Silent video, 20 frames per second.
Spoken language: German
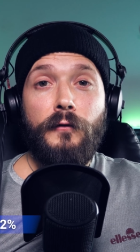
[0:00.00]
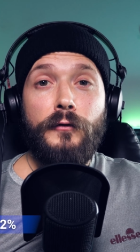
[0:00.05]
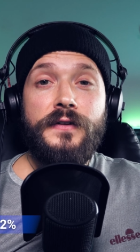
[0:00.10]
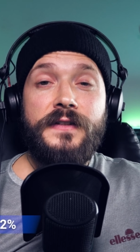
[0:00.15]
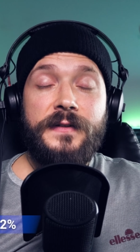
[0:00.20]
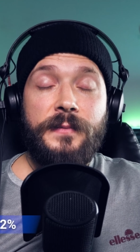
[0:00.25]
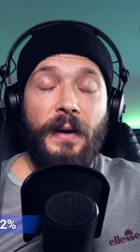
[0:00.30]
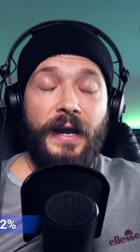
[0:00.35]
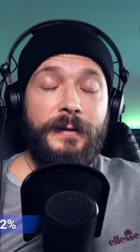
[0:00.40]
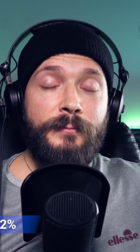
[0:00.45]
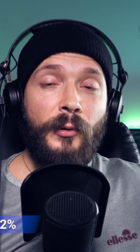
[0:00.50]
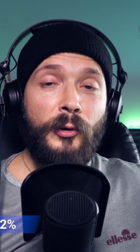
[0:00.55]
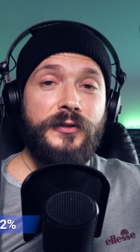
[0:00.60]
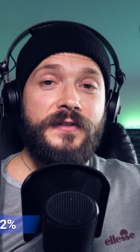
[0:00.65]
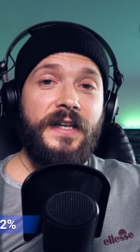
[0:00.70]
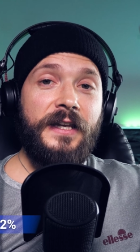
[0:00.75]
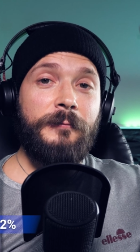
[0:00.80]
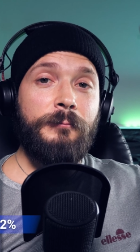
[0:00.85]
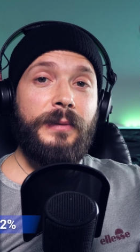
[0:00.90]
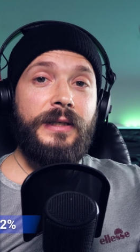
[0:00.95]
von
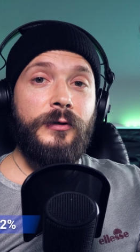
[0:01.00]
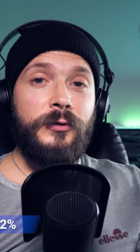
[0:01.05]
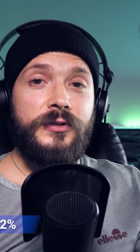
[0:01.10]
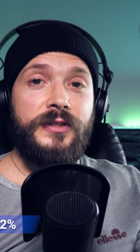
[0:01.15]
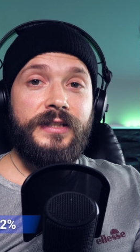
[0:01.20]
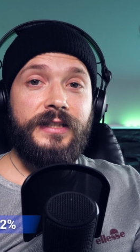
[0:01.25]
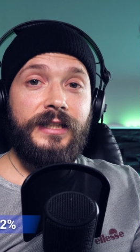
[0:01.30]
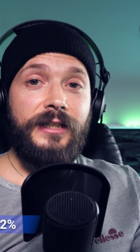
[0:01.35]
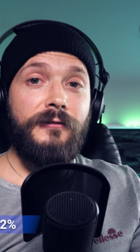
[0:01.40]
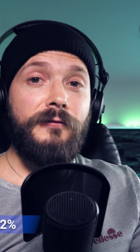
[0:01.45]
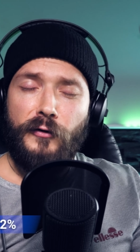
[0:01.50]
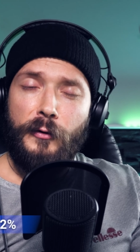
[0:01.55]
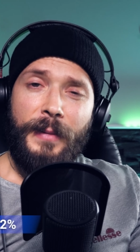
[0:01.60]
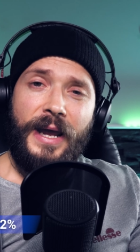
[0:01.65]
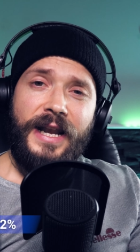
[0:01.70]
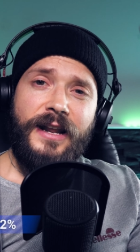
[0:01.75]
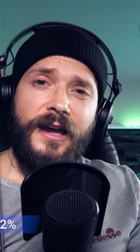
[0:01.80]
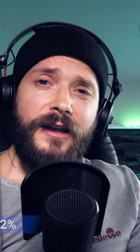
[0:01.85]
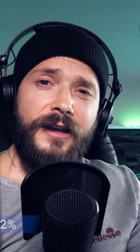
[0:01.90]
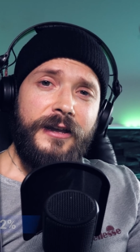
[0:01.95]
2% Minoxidil. Für
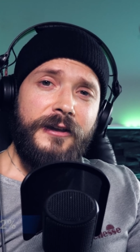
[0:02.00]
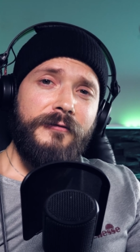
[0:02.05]
Männer